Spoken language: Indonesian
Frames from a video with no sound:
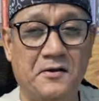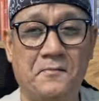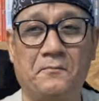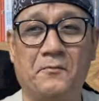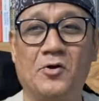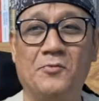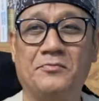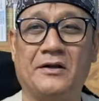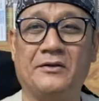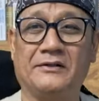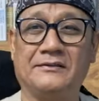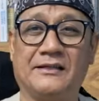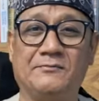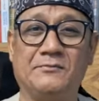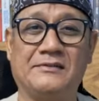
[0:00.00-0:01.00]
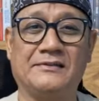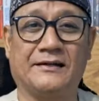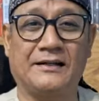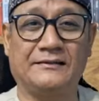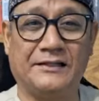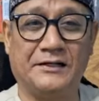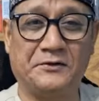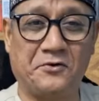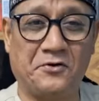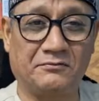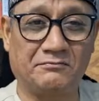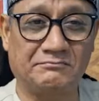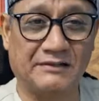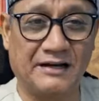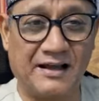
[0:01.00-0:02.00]
belum kalau kita bicara dari
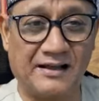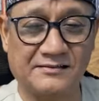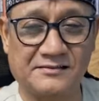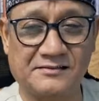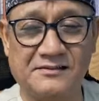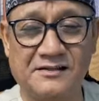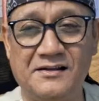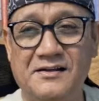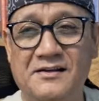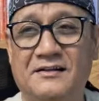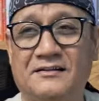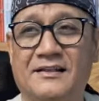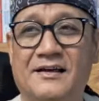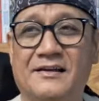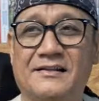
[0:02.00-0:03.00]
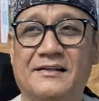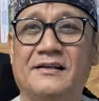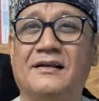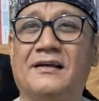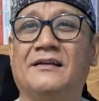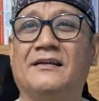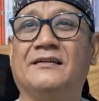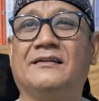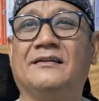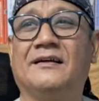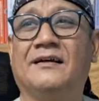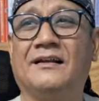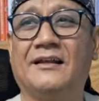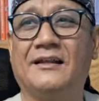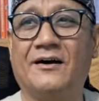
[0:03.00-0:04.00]
kontras dari
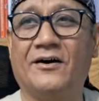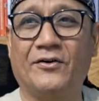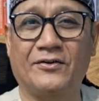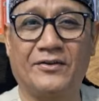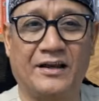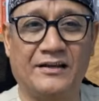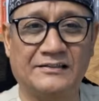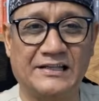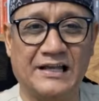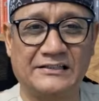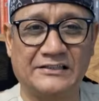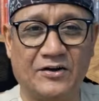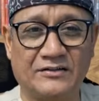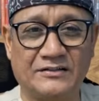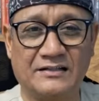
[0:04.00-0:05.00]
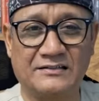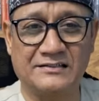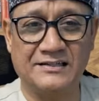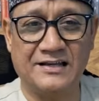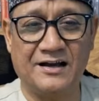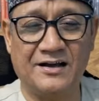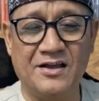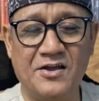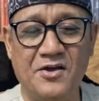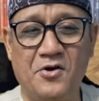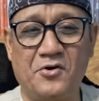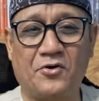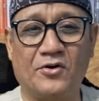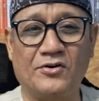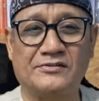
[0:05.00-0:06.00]
organisasi-organisasi yang
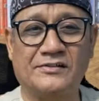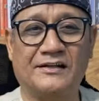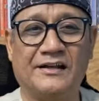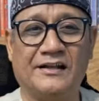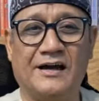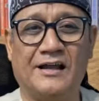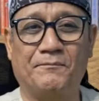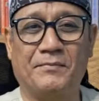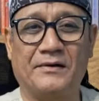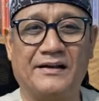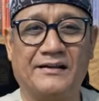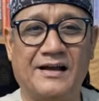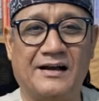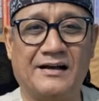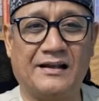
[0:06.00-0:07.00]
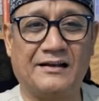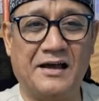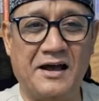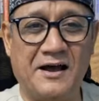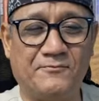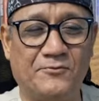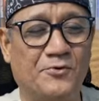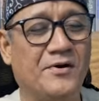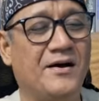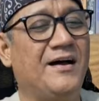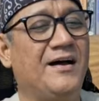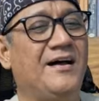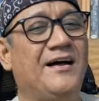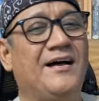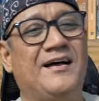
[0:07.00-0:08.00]
concern dengan penegakan HAM.
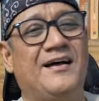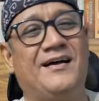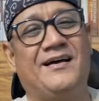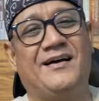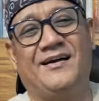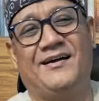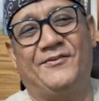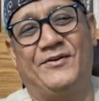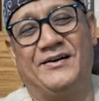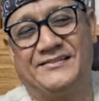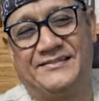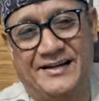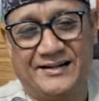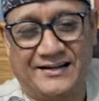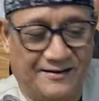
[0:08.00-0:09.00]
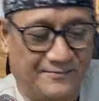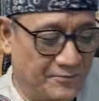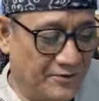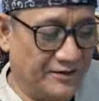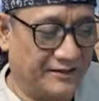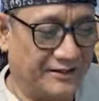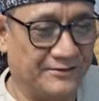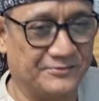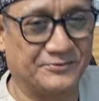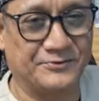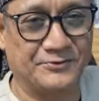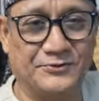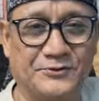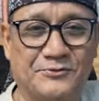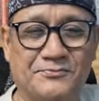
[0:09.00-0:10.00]
Wah, wajah Kak Polri
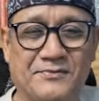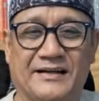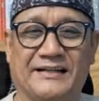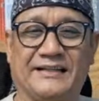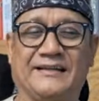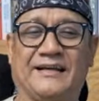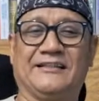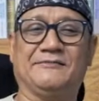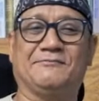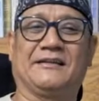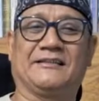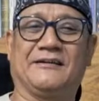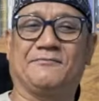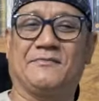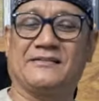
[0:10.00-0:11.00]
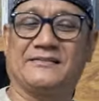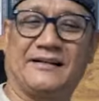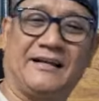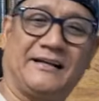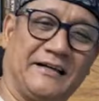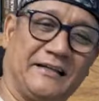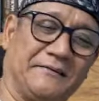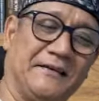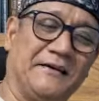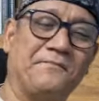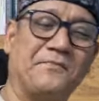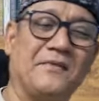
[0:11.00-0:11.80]
sungguh mengerikan di mata masyarakat ya.